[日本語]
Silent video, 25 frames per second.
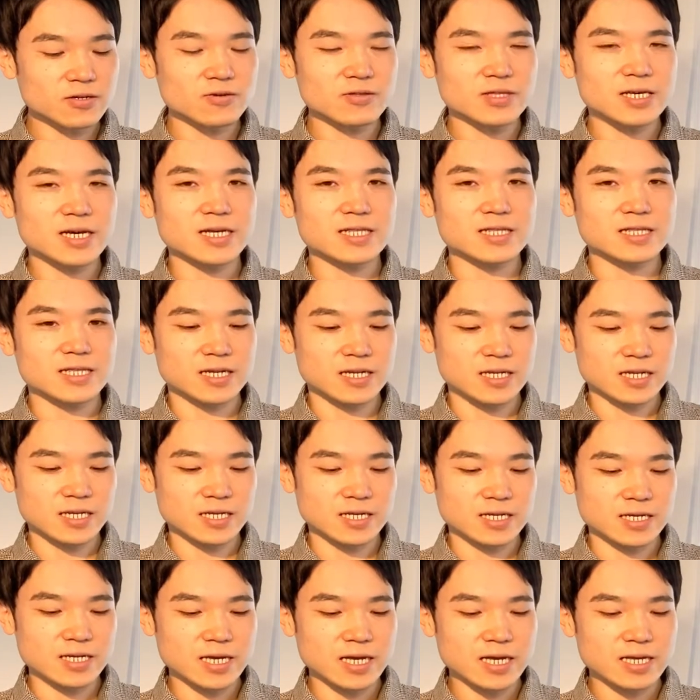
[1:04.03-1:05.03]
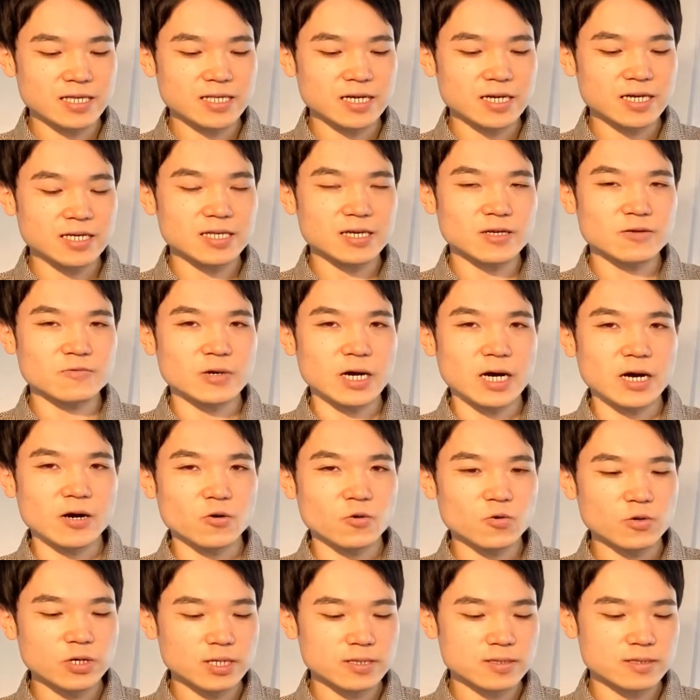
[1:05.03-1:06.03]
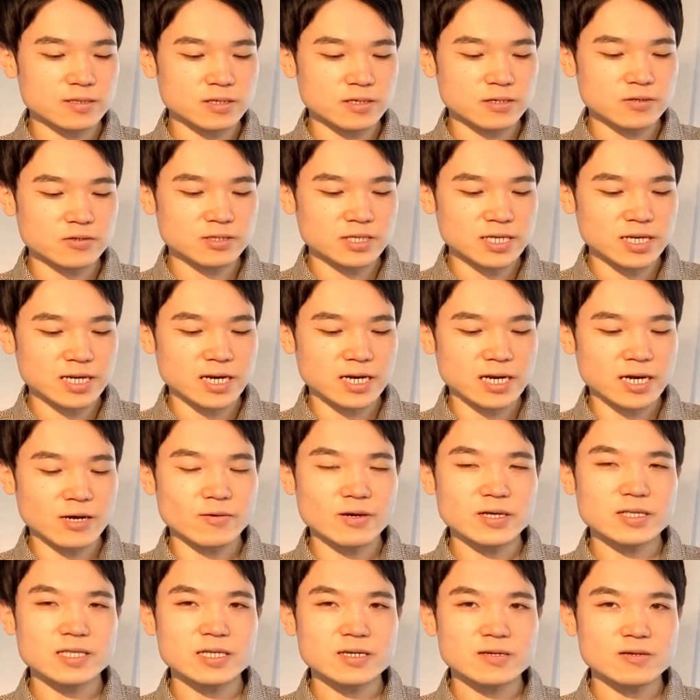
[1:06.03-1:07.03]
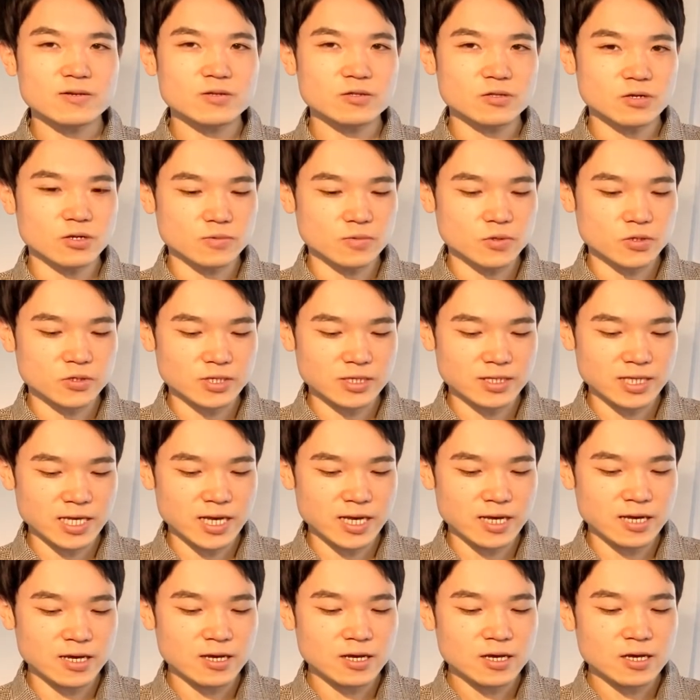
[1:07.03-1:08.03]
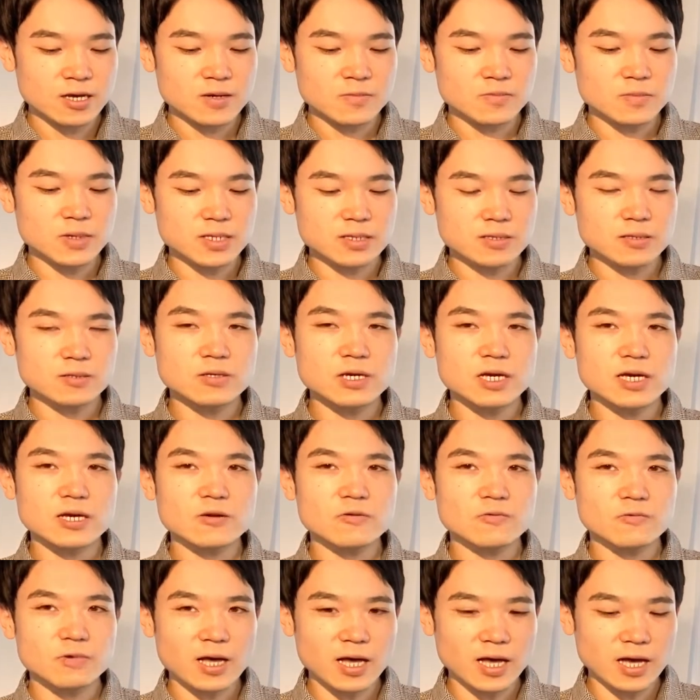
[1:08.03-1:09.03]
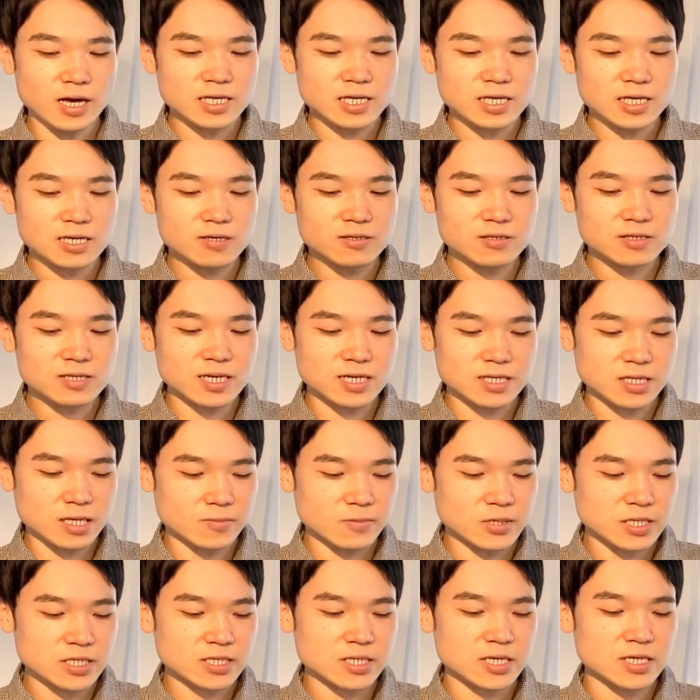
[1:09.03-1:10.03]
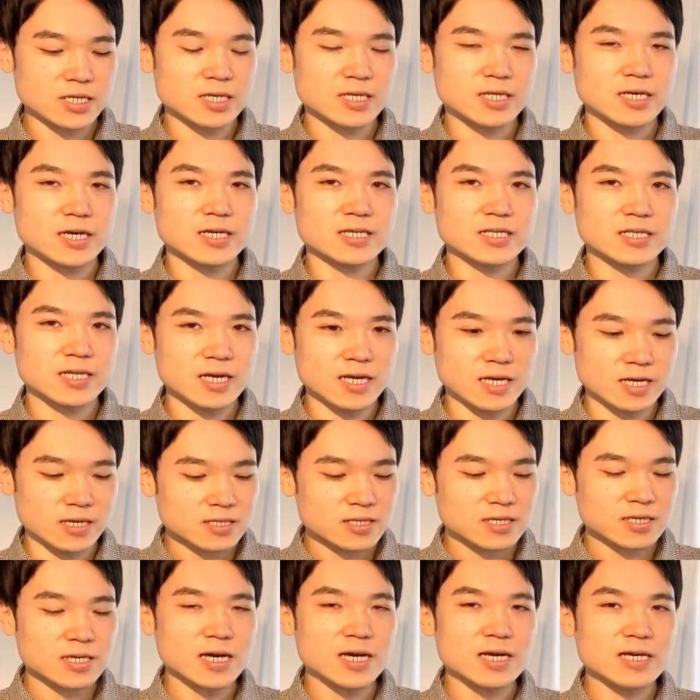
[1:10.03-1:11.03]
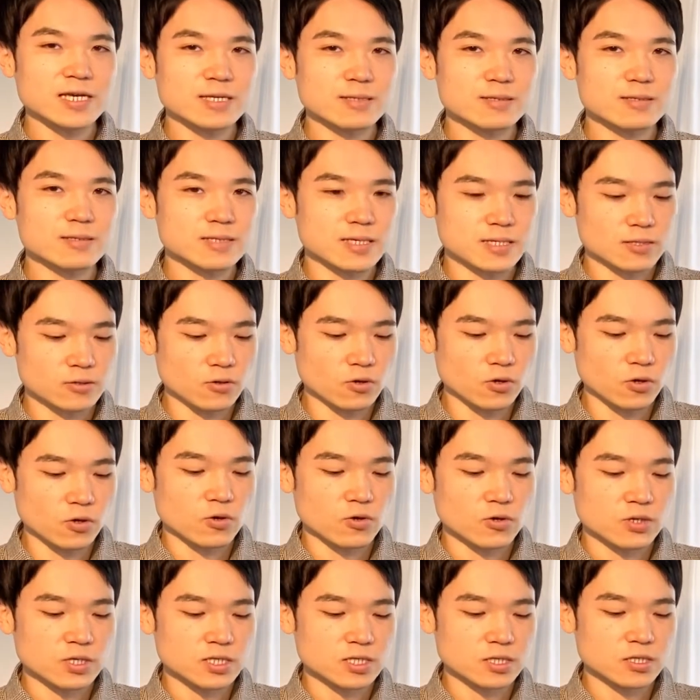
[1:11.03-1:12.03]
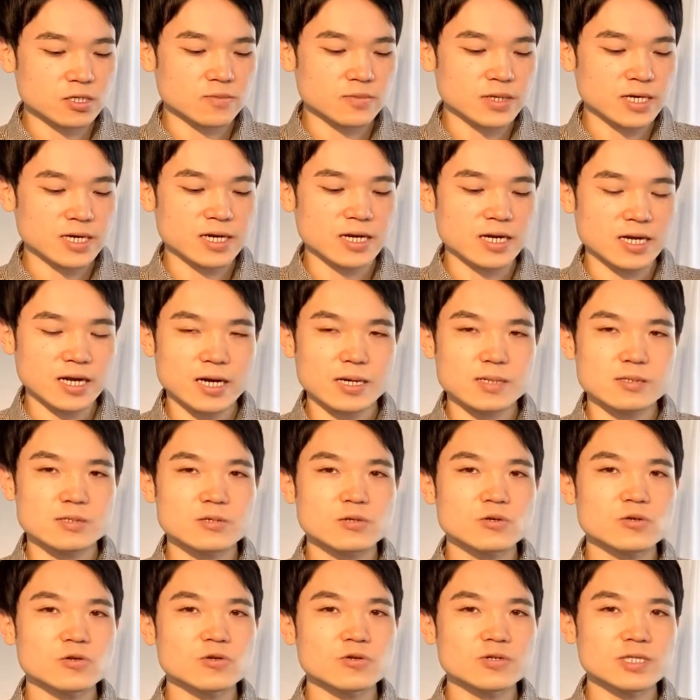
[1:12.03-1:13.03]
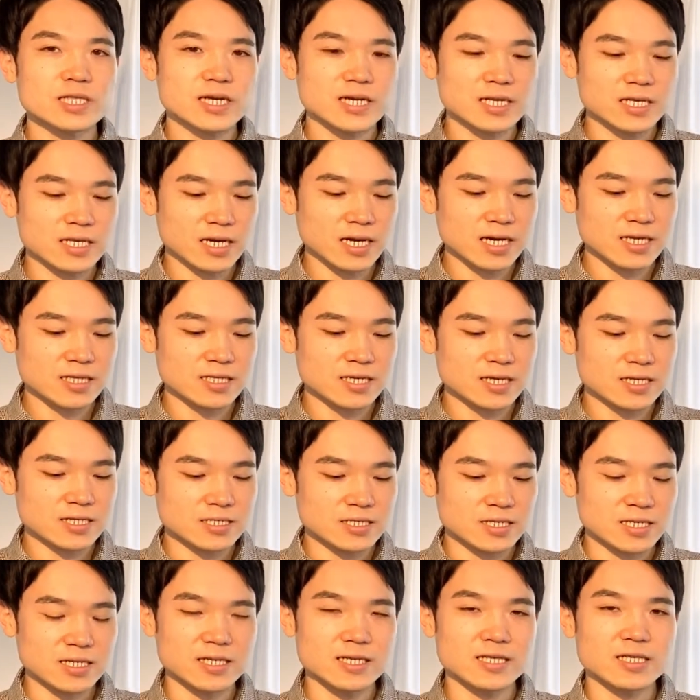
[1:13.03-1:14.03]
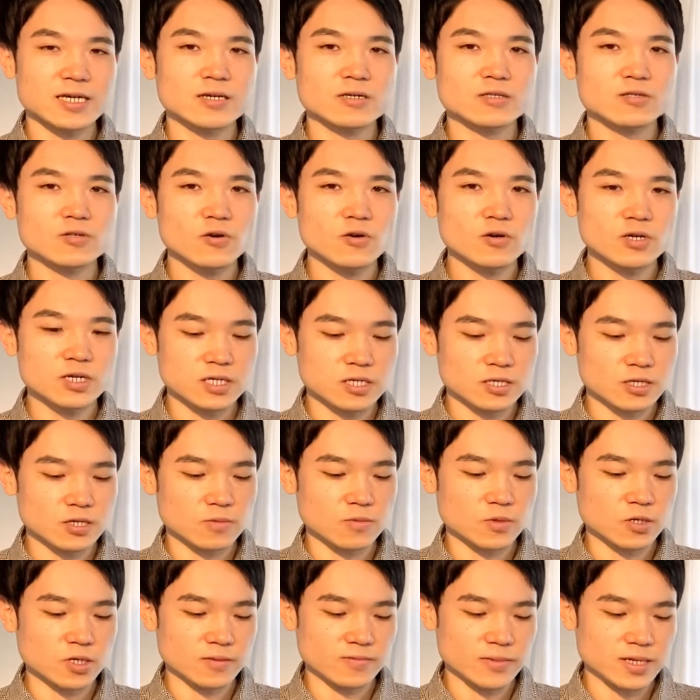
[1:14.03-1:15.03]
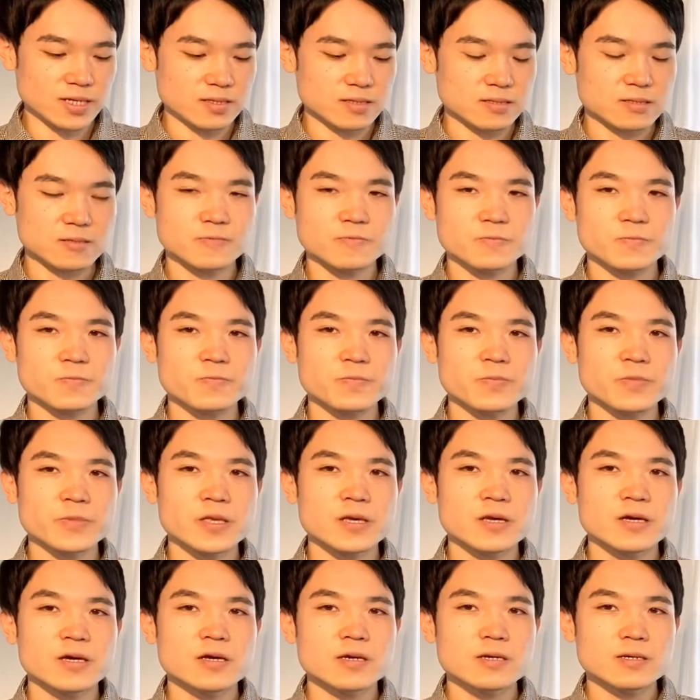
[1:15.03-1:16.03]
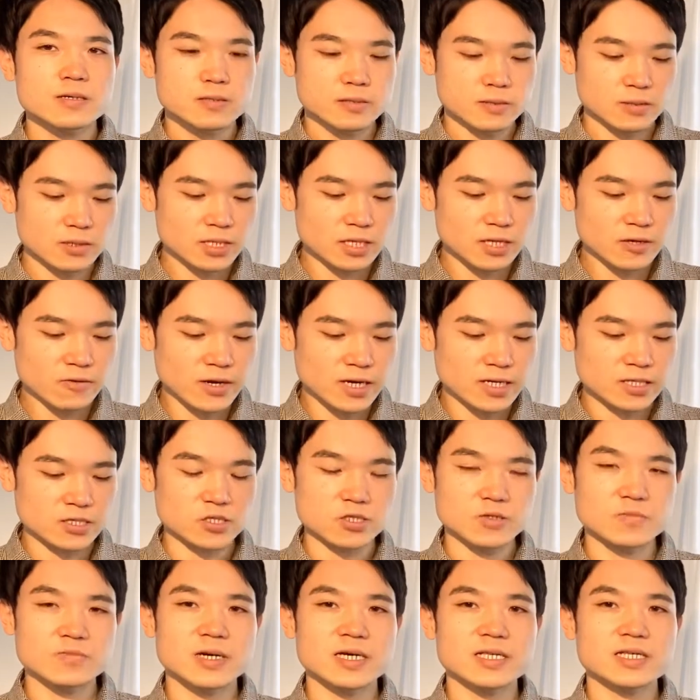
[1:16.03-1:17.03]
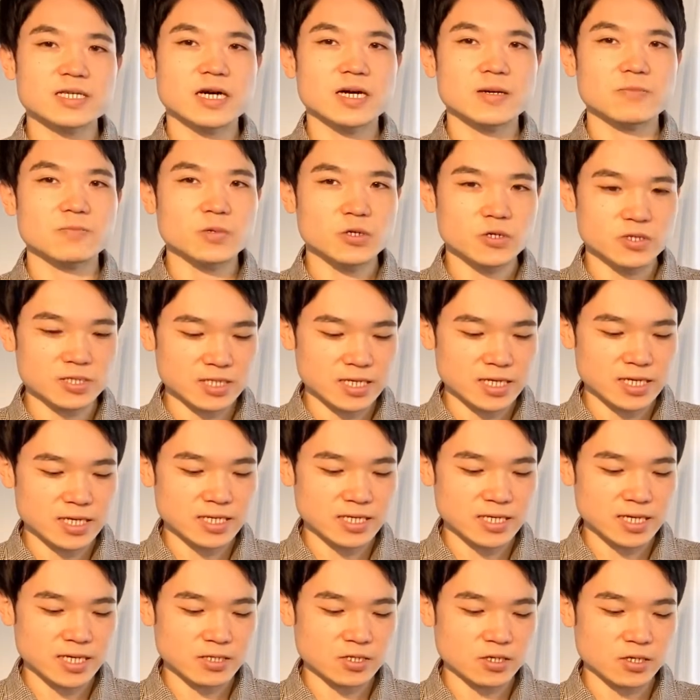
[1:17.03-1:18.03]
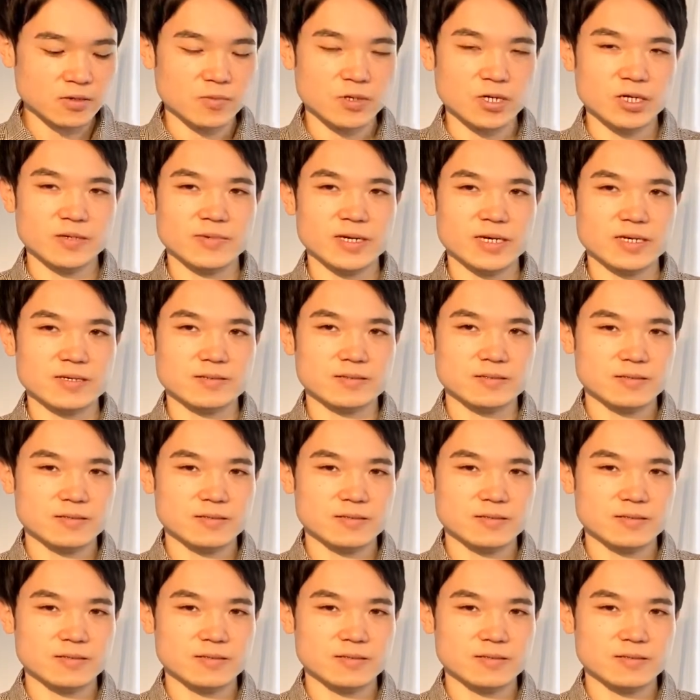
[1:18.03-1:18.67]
であったり携帯電話 オーエス によって変わってくると思うので、まあ、その辺はいくつか試していただいて使いやすさと音質度面から総合的に判断していただくといいと思います。それでは順番に発表していきたいと思います。